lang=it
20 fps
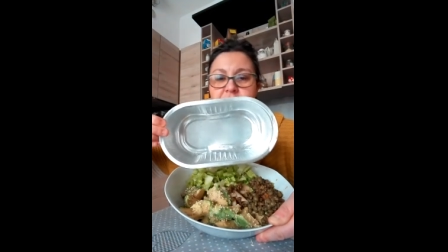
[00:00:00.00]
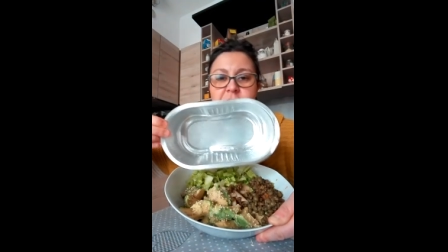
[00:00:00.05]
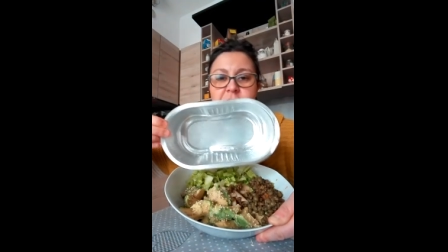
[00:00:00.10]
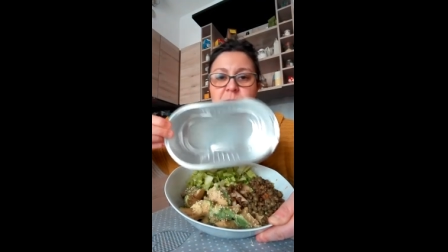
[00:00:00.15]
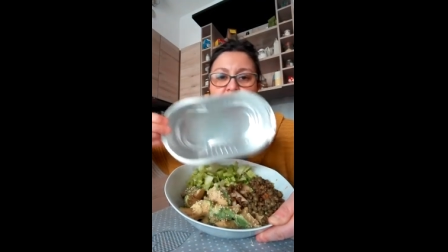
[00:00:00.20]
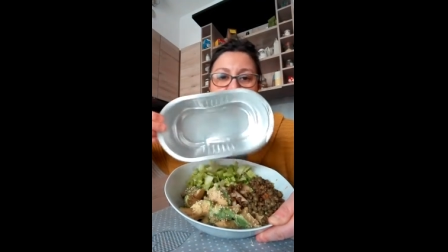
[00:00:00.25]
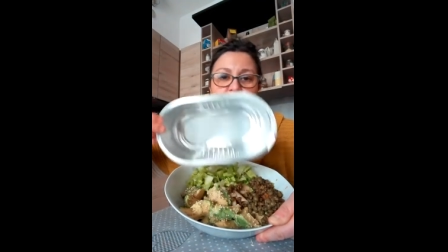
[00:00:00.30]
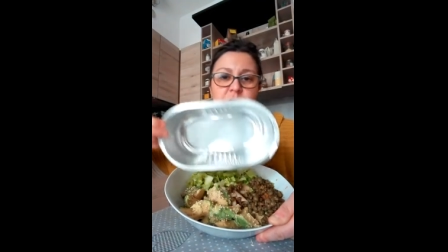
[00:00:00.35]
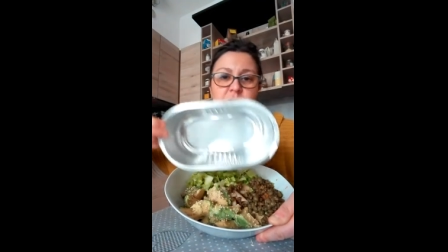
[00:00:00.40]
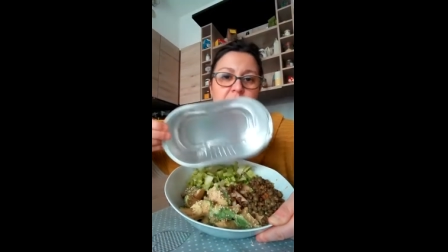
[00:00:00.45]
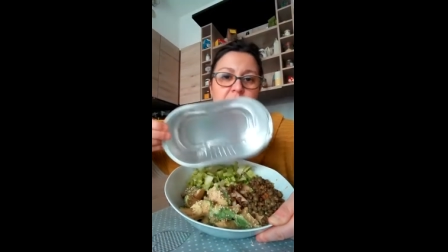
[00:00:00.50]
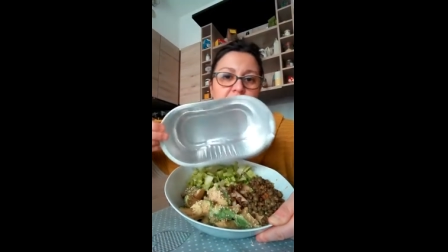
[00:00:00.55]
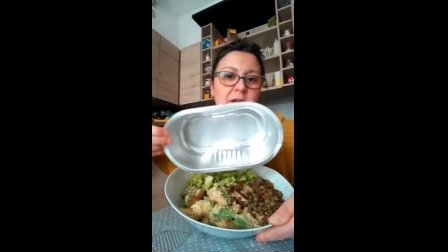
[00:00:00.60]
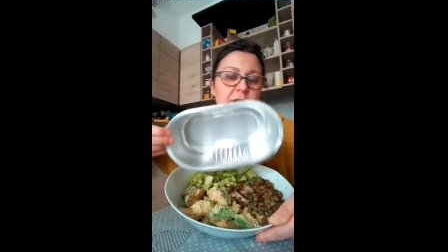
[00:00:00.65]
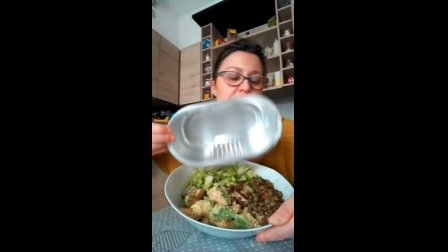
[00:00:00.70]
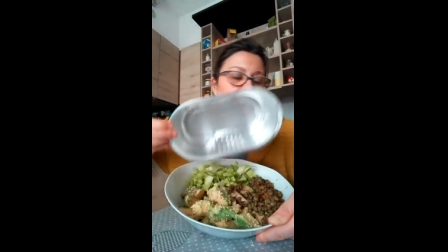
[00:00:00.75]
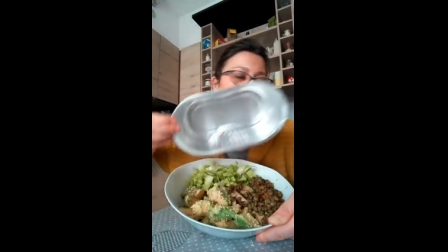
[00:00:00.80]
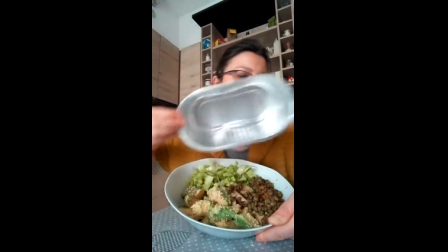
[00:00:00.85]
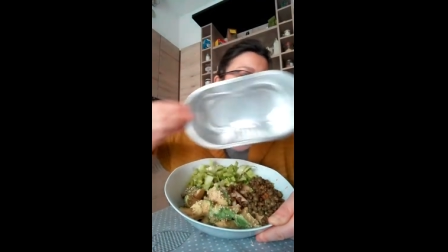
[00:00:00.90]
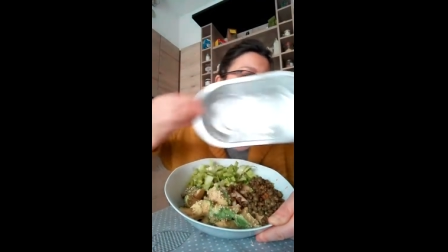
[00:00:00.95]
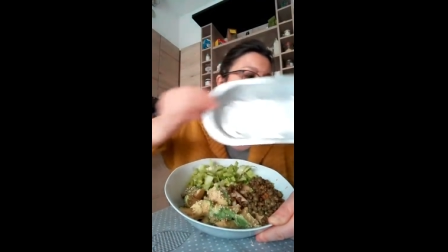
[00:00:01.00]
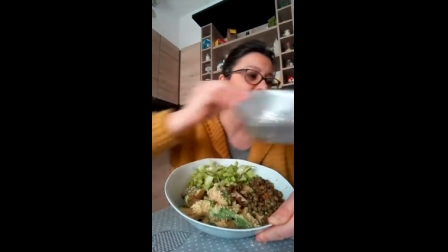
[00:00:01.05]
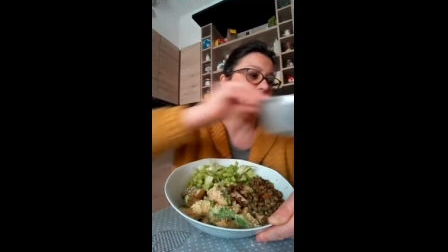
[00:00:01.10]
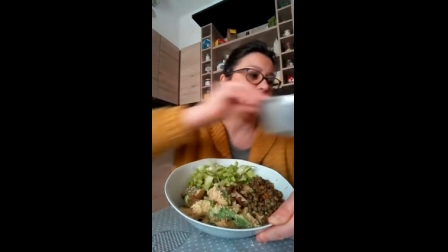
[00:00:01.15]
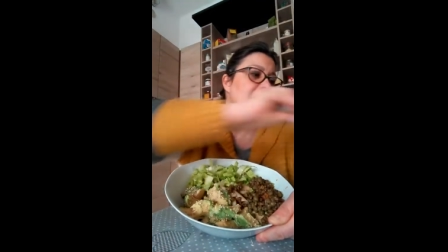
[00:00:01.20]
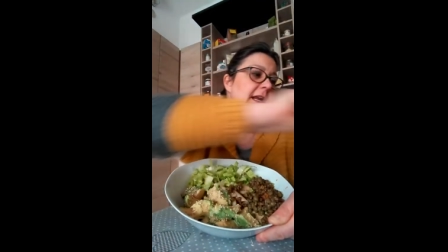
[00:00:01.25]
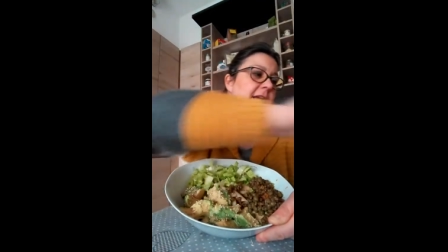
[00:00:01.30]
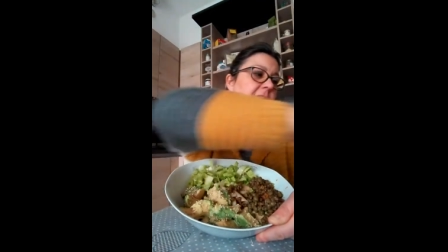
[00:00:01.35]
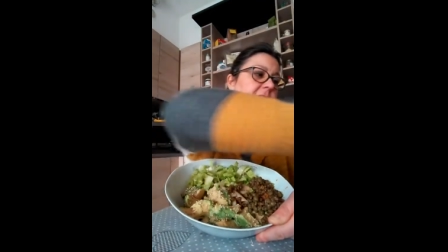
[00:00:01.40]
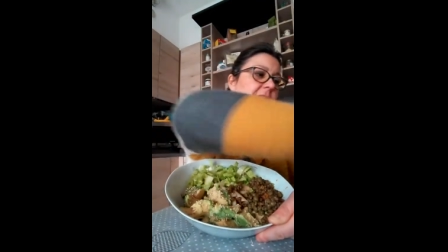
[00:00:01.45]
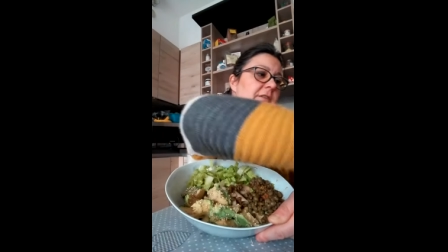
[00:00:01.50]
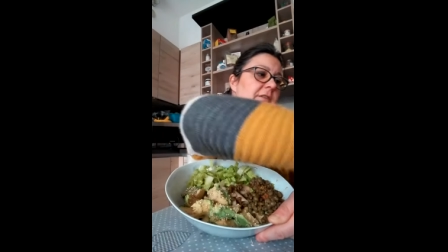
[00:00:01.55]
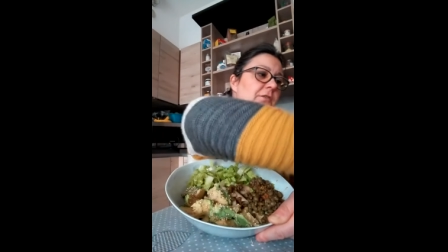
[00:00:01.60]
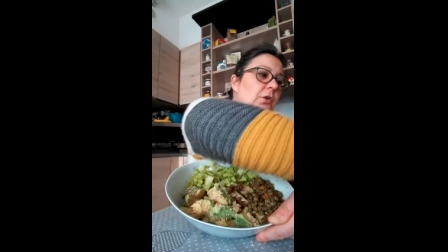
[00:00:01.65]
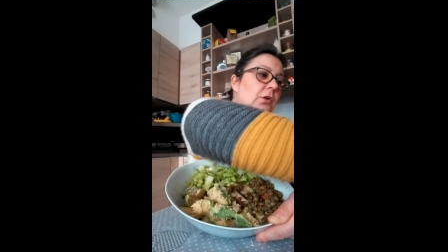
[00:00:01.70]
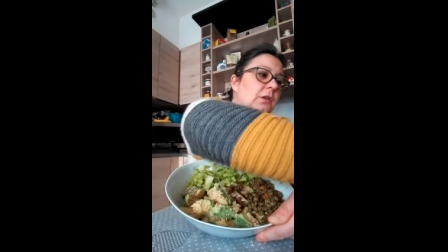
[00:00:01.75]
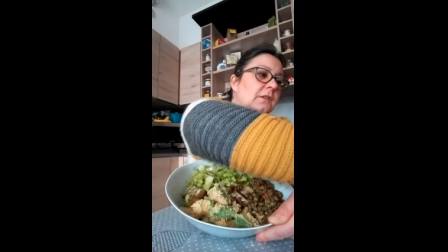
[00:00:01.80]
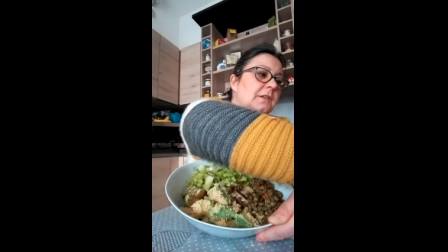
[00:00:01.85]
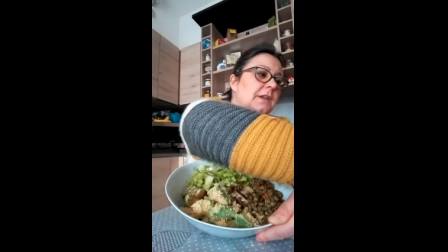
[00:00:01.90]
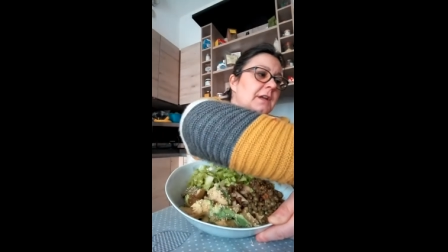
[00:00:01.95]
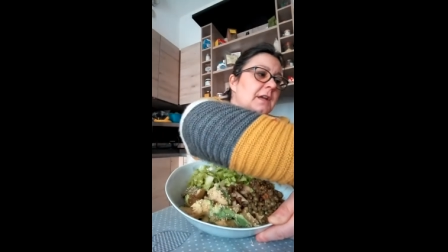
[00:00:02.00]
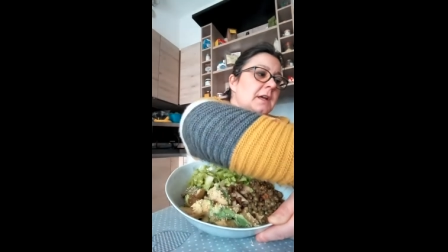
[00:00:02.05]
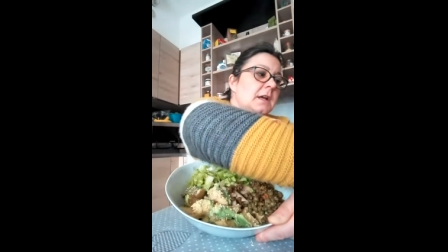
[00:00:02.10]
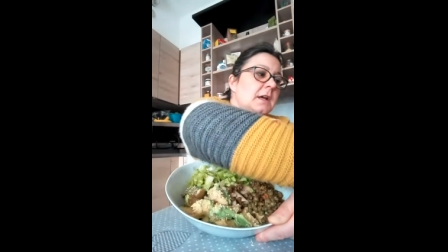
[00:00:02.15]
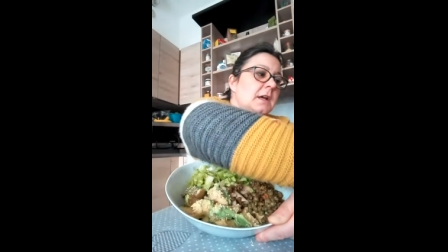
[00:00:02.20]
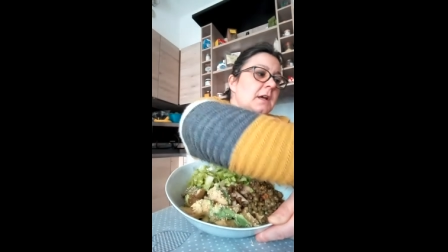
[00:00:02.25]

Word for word: si possono anche riutilizzare altre volte.